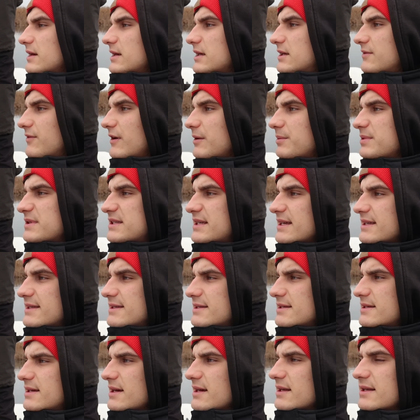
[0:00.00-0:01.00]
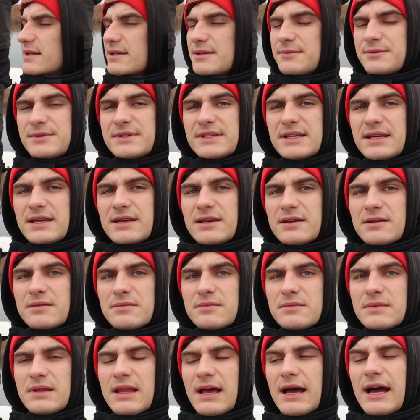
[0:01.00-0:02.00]
Ich war bis jetzt hier an diesem See
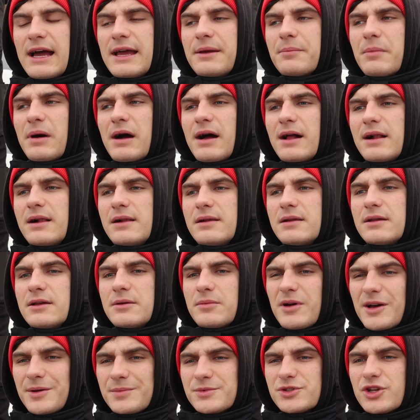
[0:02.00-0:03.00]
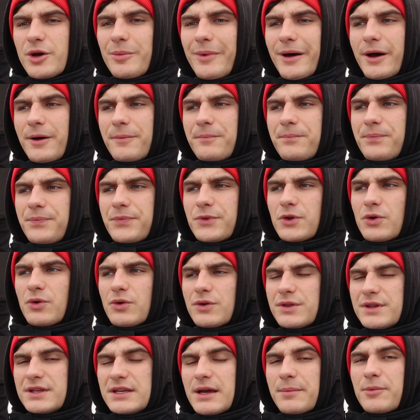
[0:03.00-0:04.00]
dreimal immer im Sommer
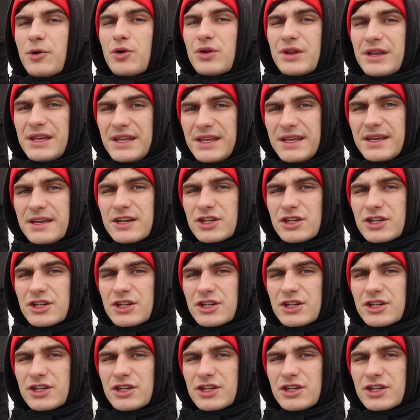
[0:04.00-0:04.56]
und ich habe auch nie